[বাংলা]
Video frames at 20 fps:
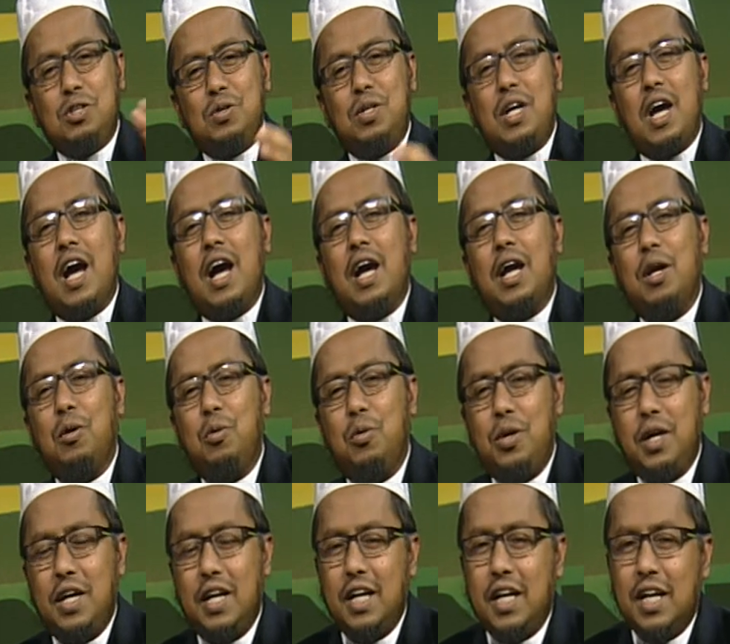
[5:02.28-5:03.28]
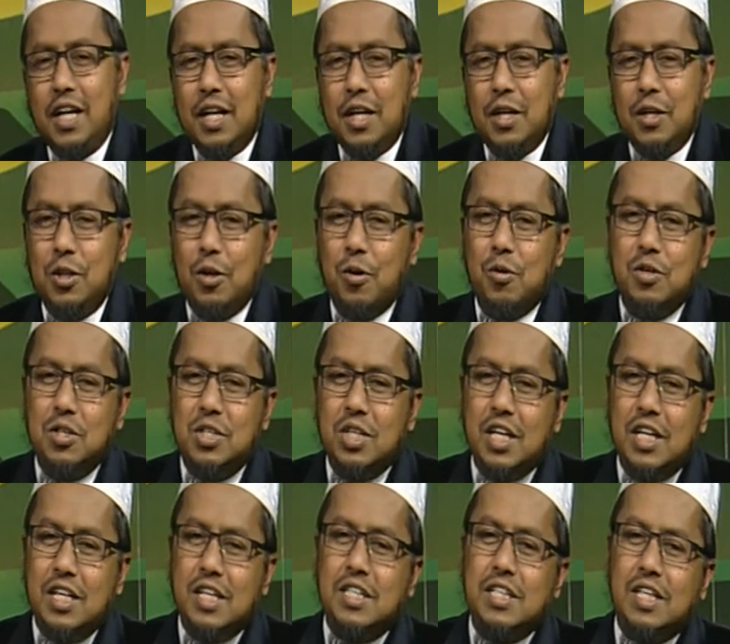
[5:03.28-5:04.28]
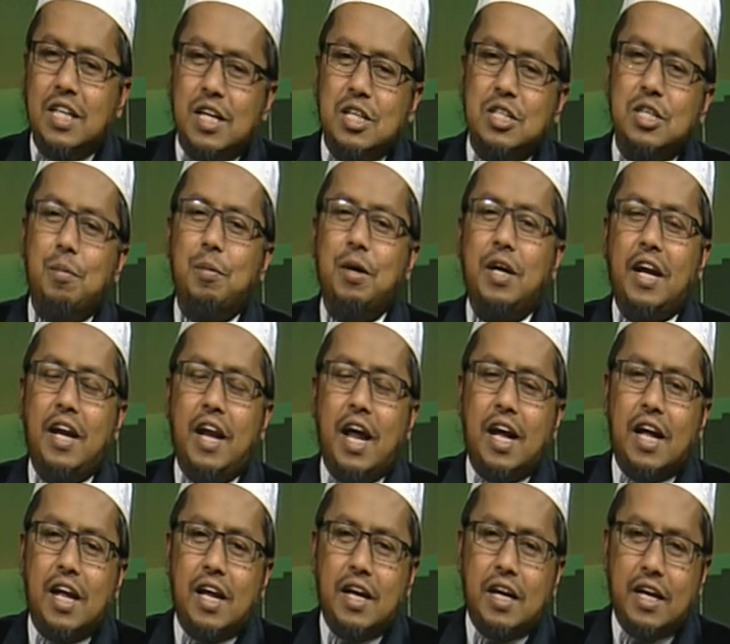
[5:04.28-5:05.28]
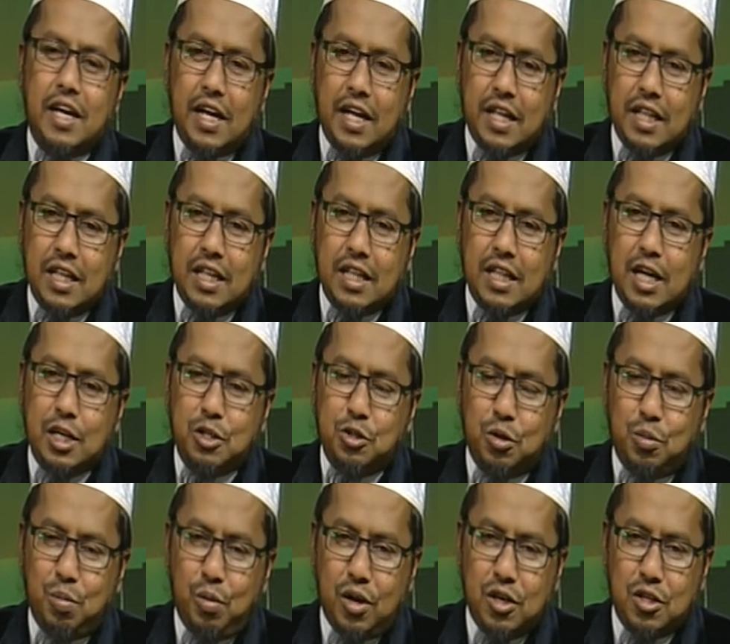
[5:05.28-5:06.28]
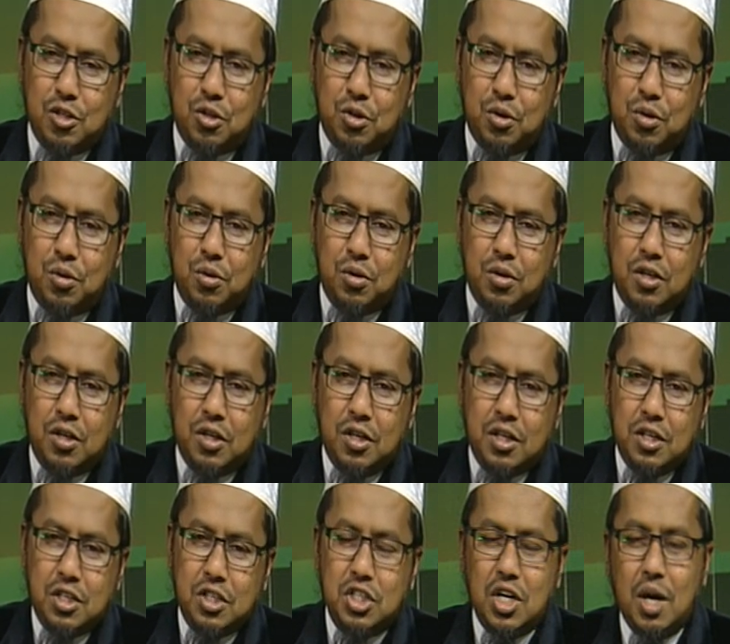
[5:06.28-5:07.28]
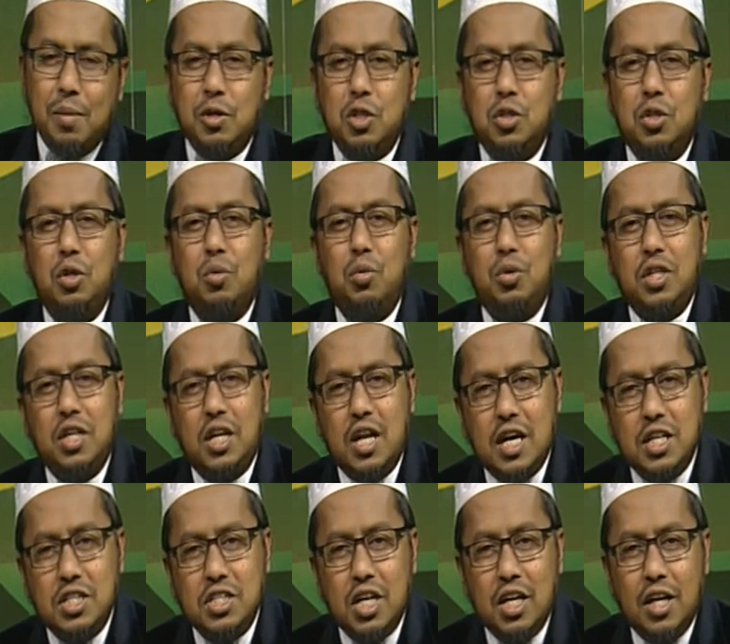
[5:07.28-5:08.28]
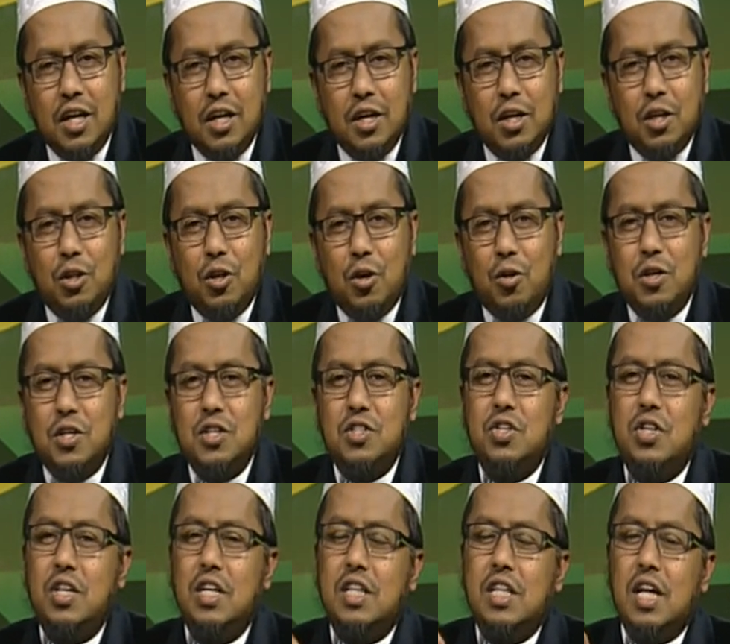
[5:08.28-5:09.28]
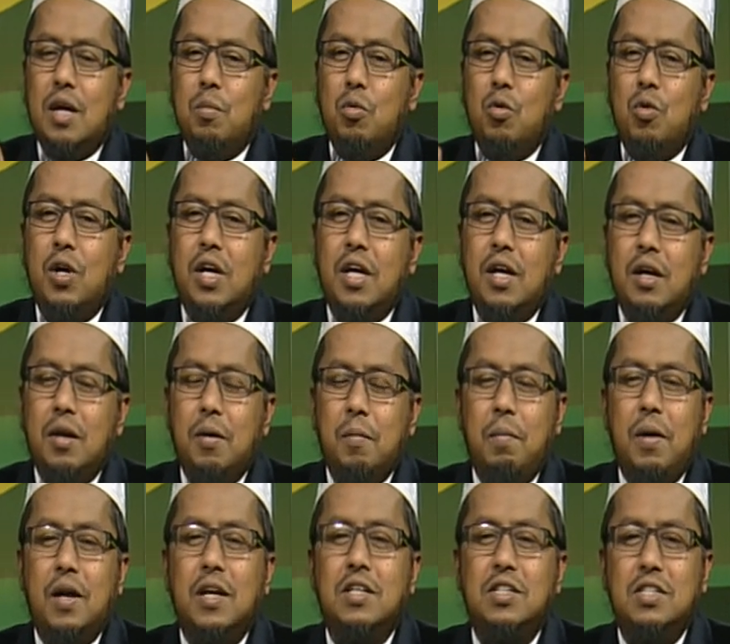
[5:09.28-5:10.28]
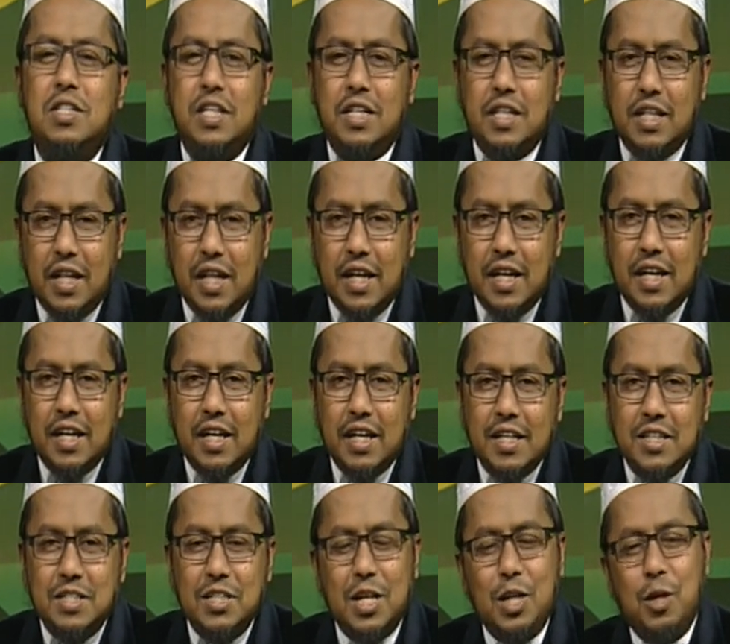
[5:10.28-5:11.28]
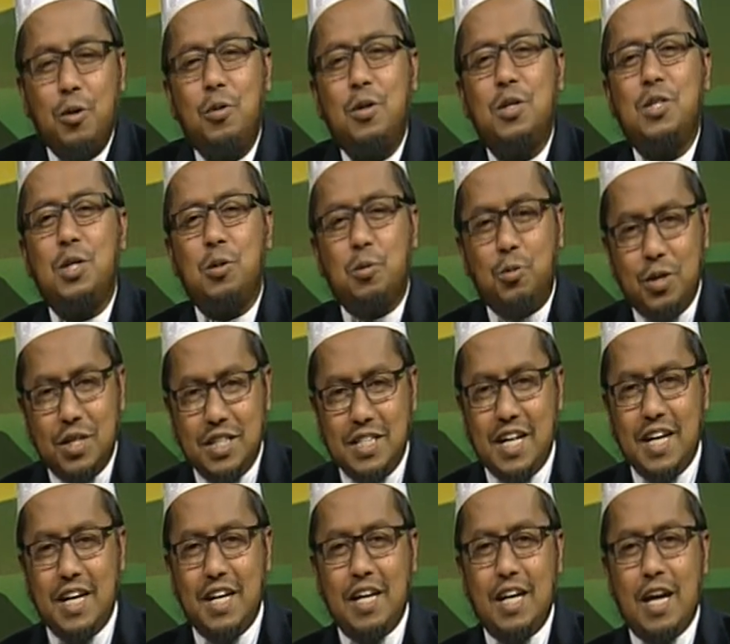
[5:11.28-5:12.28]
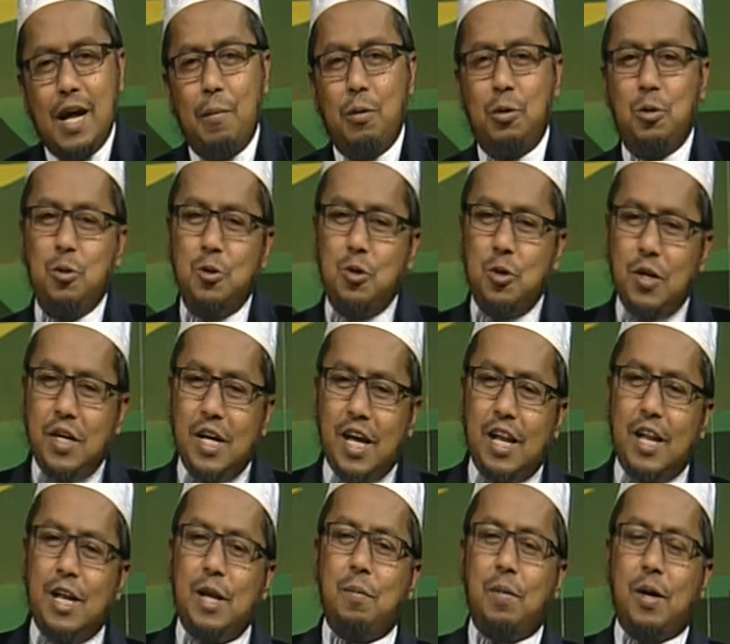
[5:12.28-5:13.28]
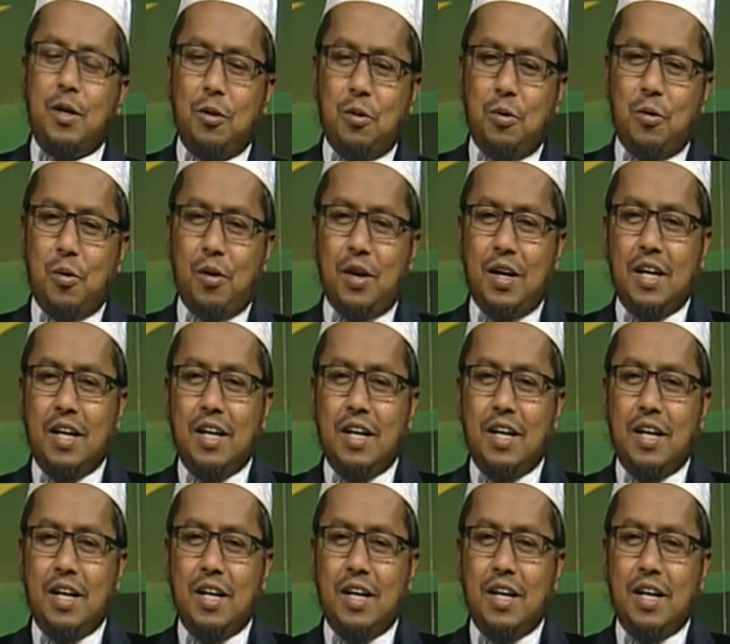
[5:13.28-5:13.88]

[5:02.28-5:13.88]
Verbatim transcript: যদি আগে উঠে তখন সে নিজে তার স্বামীকে ডাকে ডেকে দেয় তাহাজ্জত পড়ার জন্য স্বামী যদি উঠতে না চান তখন স্ত্রী তার মুখে পানি ছিটিয়ে দেয় যাতে করে সে উঠে যায় এবং দুজনেই আল্লাহর ইবাদত করে